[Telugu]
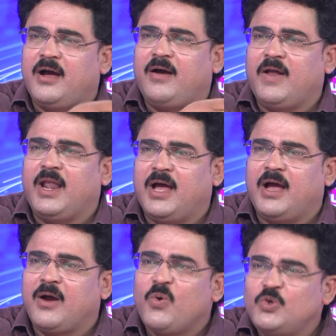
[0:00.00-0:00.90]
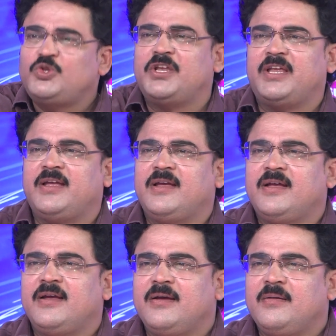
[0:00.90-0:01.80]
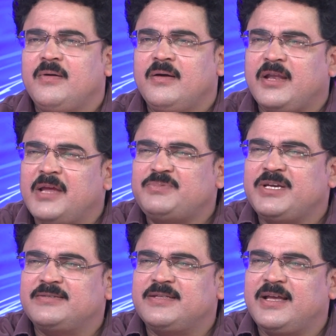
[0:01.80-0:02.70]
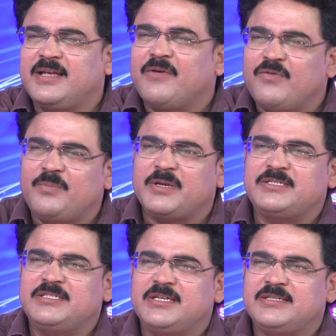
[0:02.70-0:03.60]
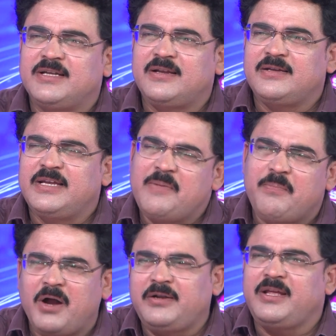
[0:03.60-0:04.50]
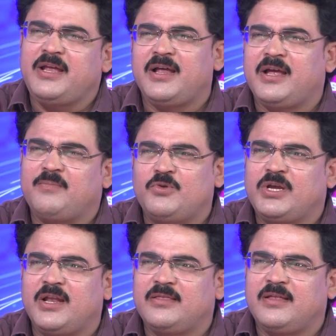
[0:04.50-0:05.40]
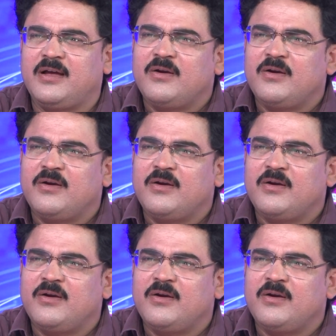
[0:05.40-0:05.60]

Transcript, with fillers: వాళ్ళ కూతుర్ని రేప్ చేస్తే ఎవరు ప్రశ్నించారు సార్ ఏ పార్టీ అయినా ఆయన ముందుకెళ్ళిందా